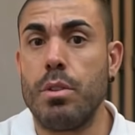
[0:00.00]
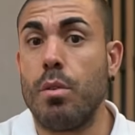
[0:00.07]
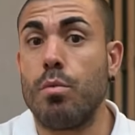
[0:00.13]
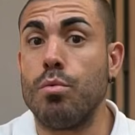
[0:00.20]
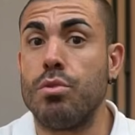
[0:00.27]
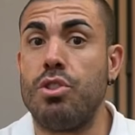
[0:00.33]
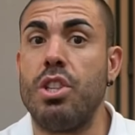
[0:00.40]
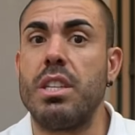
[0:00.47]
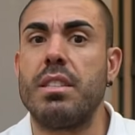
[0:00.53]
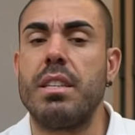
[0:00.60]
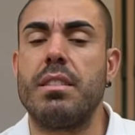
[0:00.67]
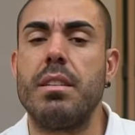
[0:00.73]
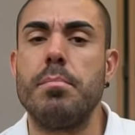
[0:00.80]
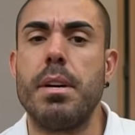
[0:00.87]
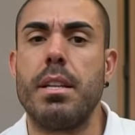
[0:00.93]
Em alguns dias na
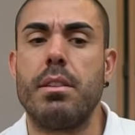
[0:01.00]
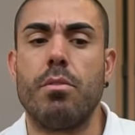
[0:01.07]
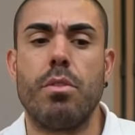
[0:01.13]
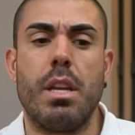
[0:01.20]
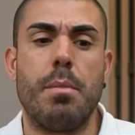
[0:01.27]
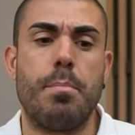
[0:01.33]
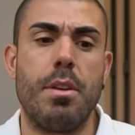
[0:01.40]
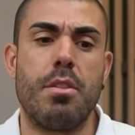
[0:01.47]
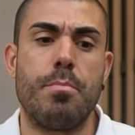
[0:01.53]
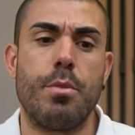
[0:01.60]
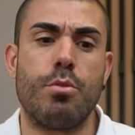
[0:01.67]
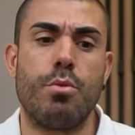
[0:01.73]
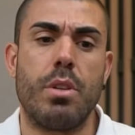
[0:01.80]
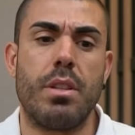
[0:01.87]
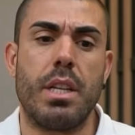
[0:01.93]
semana. Então, de repente, a
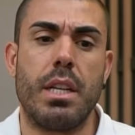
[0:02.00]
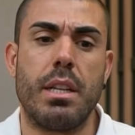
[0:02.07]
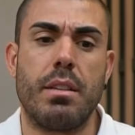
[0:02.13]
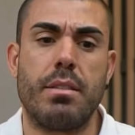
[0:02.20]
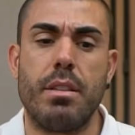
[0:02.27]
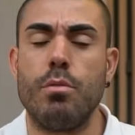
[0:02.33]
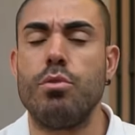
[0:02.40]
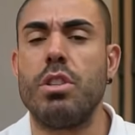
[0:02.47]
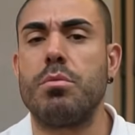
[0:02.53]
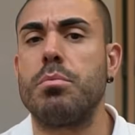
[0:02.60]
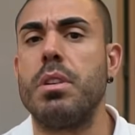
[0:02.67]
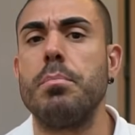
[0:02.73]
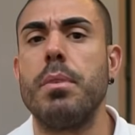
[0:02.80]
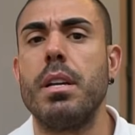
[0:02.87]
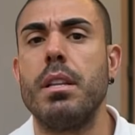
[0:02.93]
pessoa treina 5 dias por
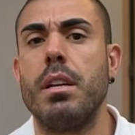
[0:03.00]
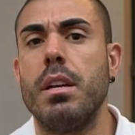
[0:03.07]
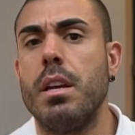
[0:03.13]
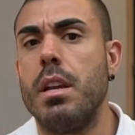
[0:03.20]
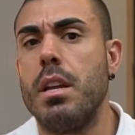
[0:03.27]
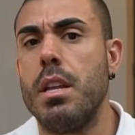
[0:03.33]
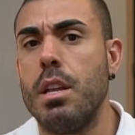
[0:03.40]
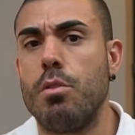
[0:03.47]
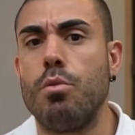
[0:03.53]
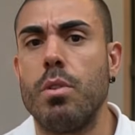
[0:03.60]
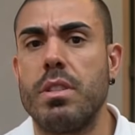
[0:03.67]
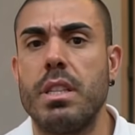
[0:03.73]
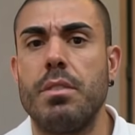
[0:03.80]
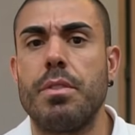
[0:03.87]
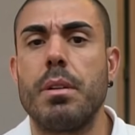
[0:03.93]
semana e
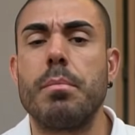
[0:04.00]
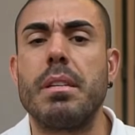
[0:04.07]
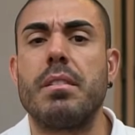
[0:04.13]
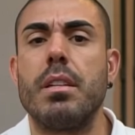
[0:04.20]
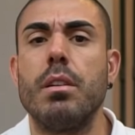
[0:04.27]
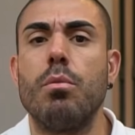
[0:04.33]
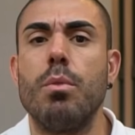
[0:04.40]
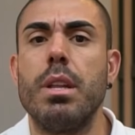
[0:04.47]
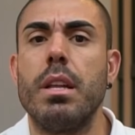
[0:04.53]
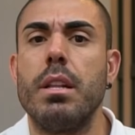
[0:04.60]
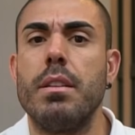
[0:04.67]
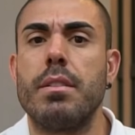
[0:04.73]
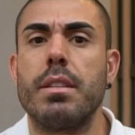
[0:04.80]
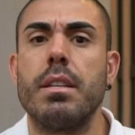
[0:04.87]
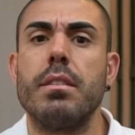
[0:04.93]
dois ela fica mais tranquila ali
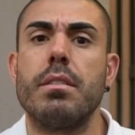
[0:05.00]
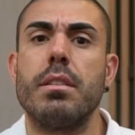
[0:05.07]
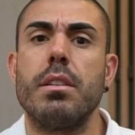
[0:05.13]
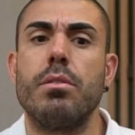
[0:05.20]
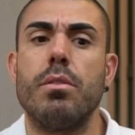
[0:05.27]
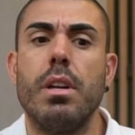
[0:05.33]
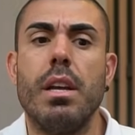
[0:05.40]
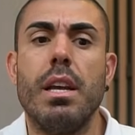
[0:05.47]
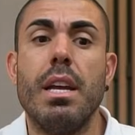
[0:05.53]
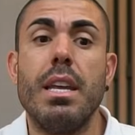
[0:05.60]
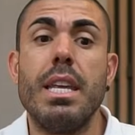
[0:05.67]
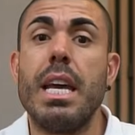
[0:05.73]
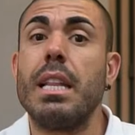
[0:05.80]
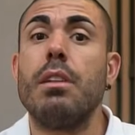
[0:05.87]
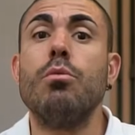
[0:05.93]
descansando.
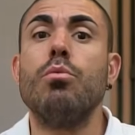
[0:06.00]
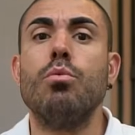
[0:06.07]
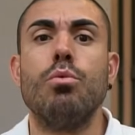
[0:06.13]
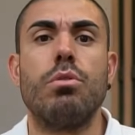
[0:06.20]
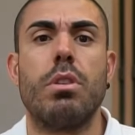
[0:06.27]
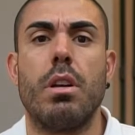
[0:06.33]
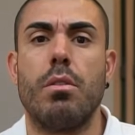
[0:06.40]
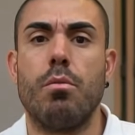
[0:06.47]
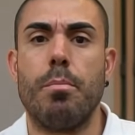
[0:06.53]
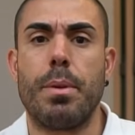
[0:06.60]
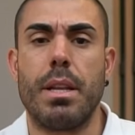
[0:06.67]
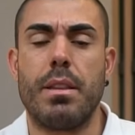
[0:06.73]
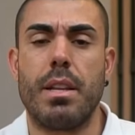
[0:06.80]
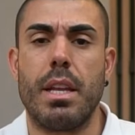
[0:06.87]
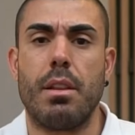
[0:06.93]
E ela não usa o
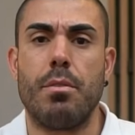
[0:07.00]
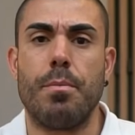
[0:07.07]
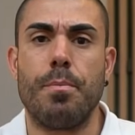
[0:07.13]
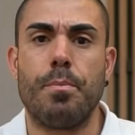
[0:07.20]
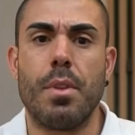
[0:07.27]
pré-treino.